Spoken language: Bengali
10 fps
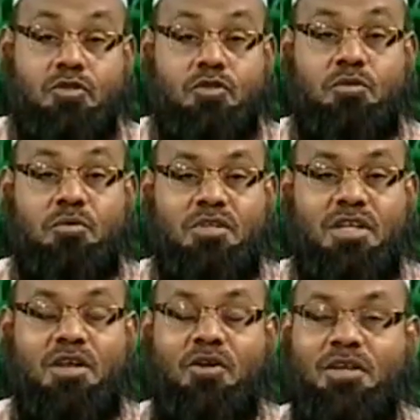পেছনে তো
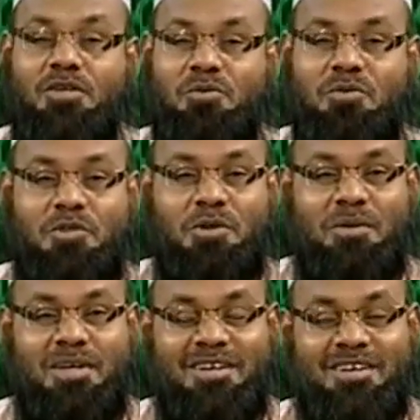মুক্তাদিরা অনেক কিছু পড়তে
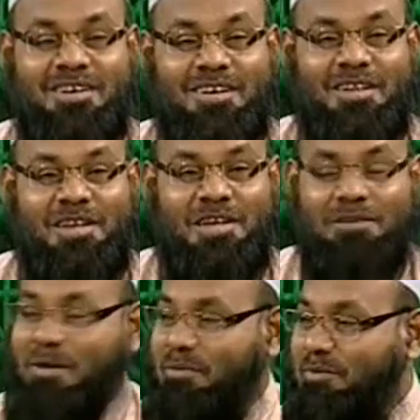হবে
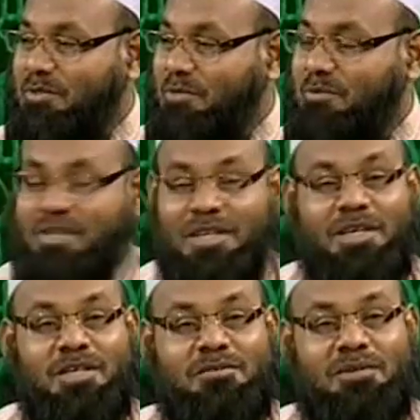ইমামের পেছনে
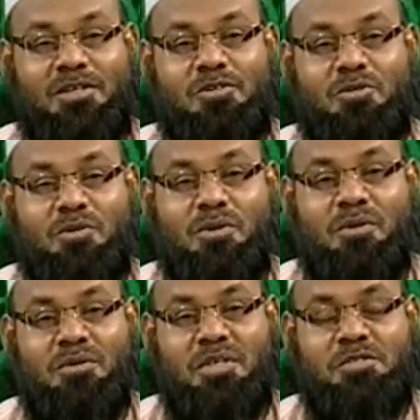মোক্তাদিকে মানে যত
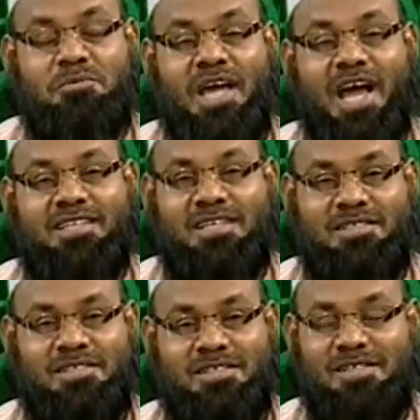তসবিহাত
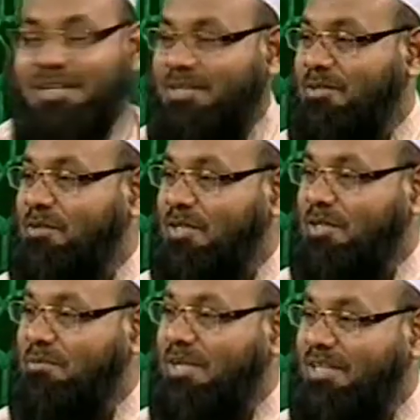আছে যত
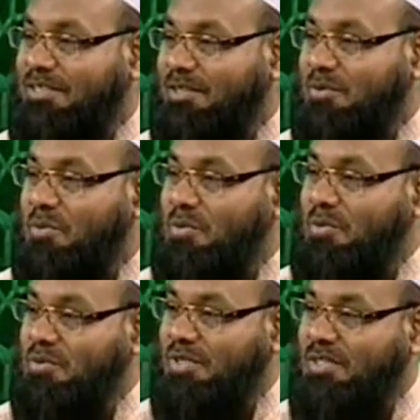তসবিহ আছে রুকু
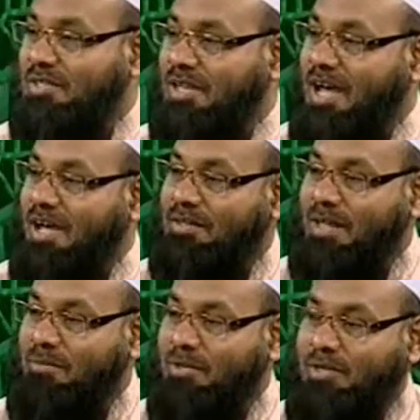সেজদা
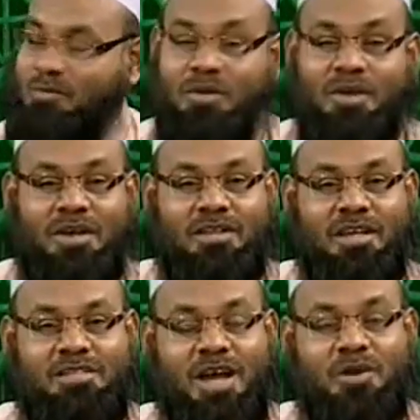তারপরে তো
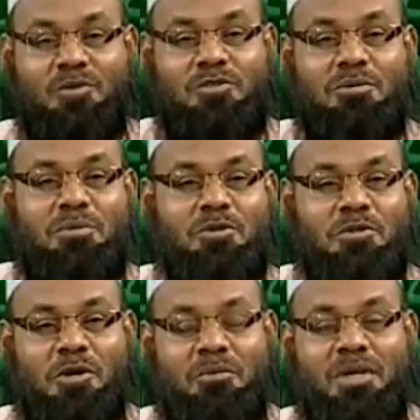তার শাহুদ সবই
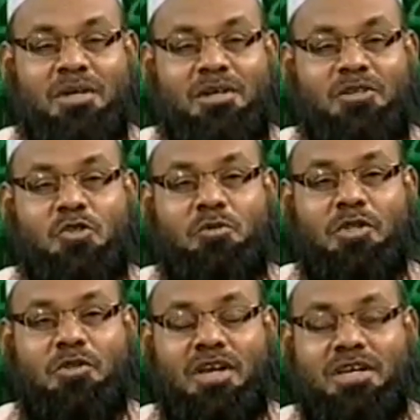পড়তে হবে
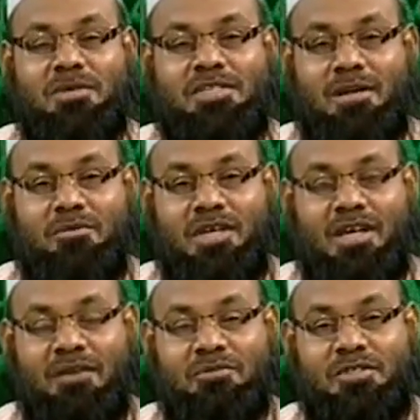শুধুমাত্র একটি মাসাল আমাদের
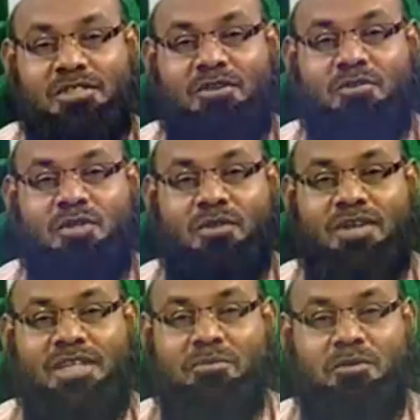খেলাফ রয়েছে সেটা সুরে
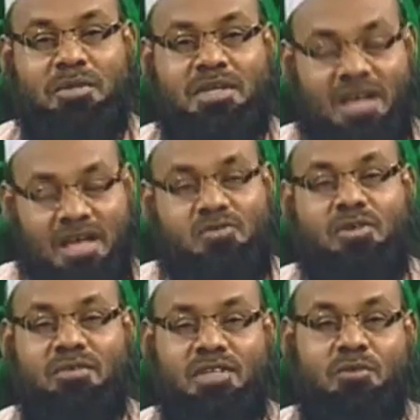ফাতা পড়বে কিনা হ্যাঁ
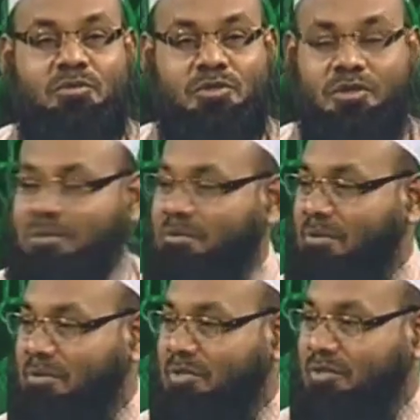সুরে ফাতা পড়তে হবে
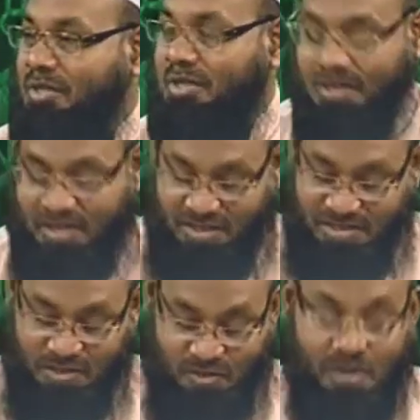ইমামের পেছনে
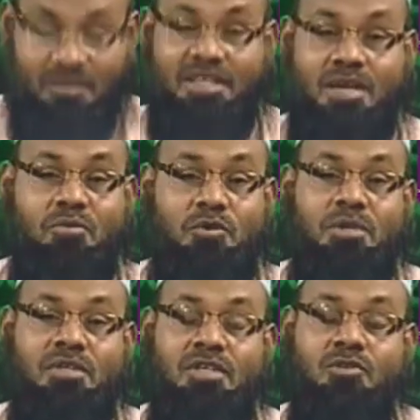তিনি সুরে ফাতা
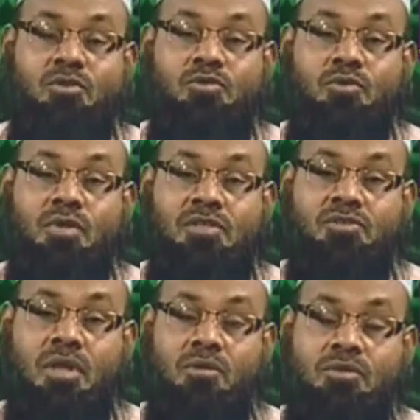পড়বেন যেহেতু রসুল্লাহ
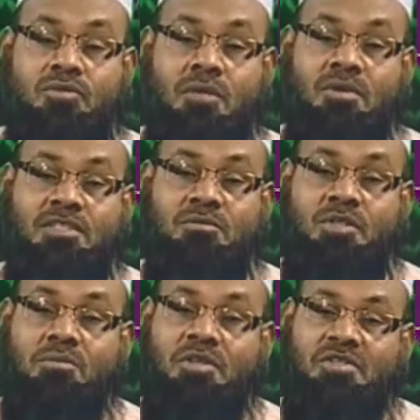সাল্লাহ আলী ইসলাম হাদিসের
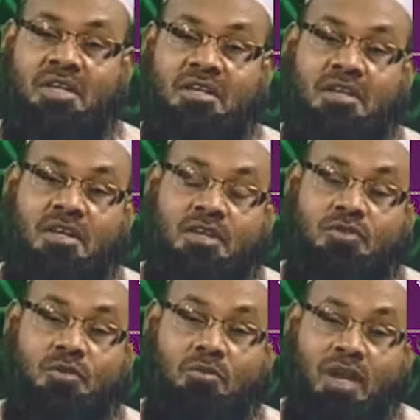মধ্যে বলেছেন
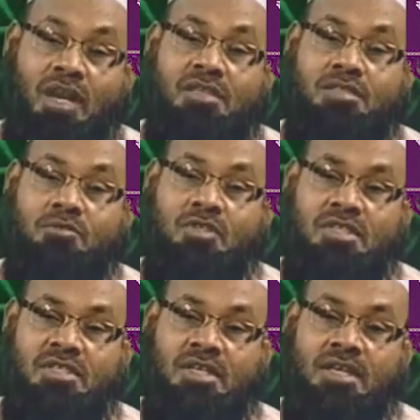সৈ বখারি হাদিসের মধ্যে
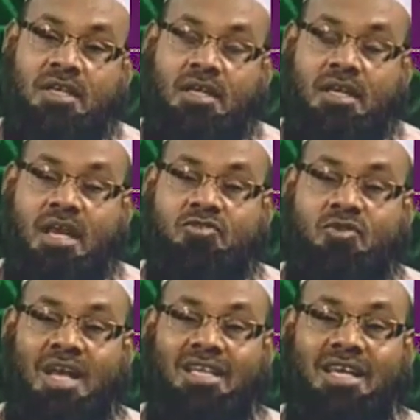এসেছে লা
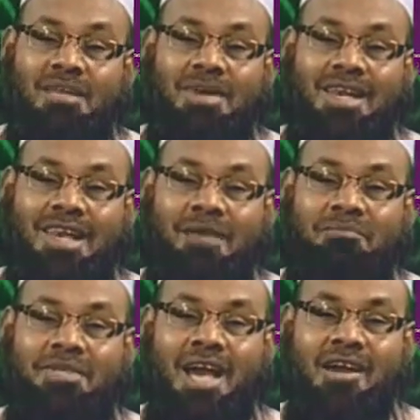সোলাহ তালিমান লাম
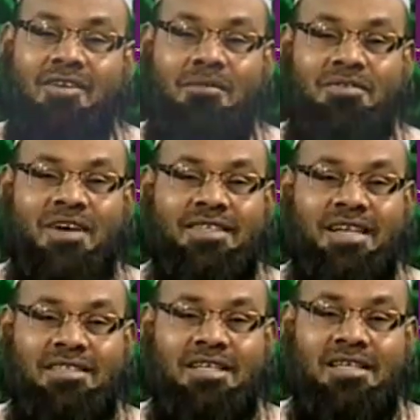ইয়াকরা বিফাতে
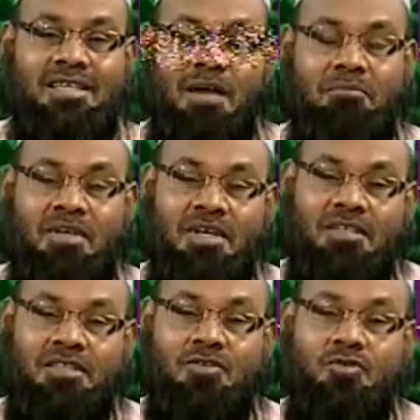ফাতিহাতিল কিতাব
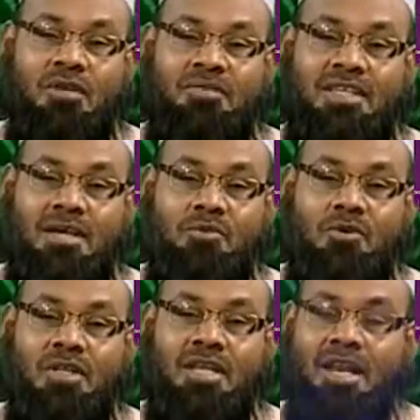যে সুরে ফাতা
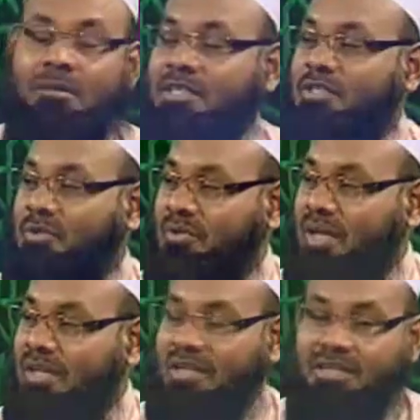পড়ল না তার নামাজই হলো
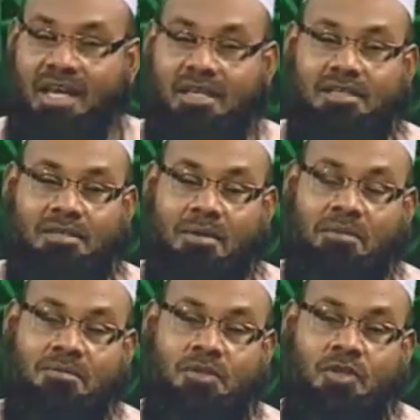না তাই
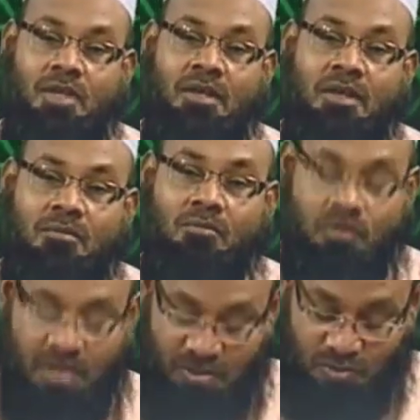ইমামের পিছনে
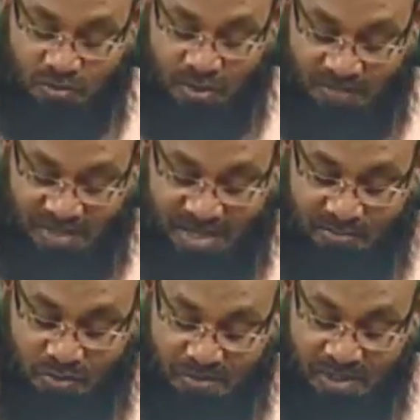মুক্তাদিগুন সুরে ফাতিয়া
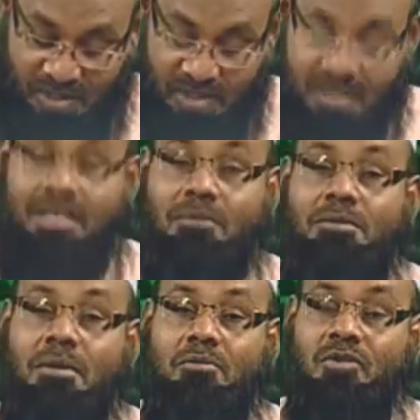পড়বেন
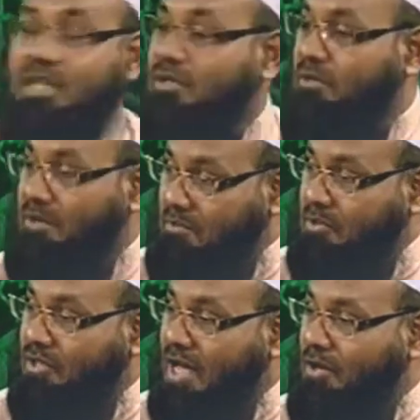যেমনিভাবে মুক্তাদিগুন ইমামের
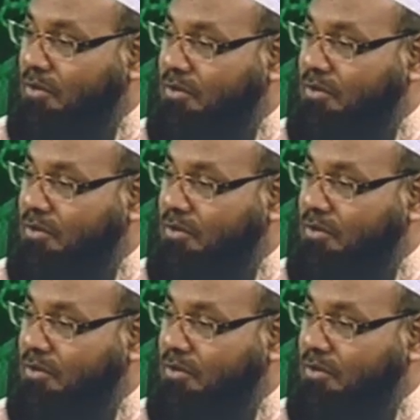পিছনে আরও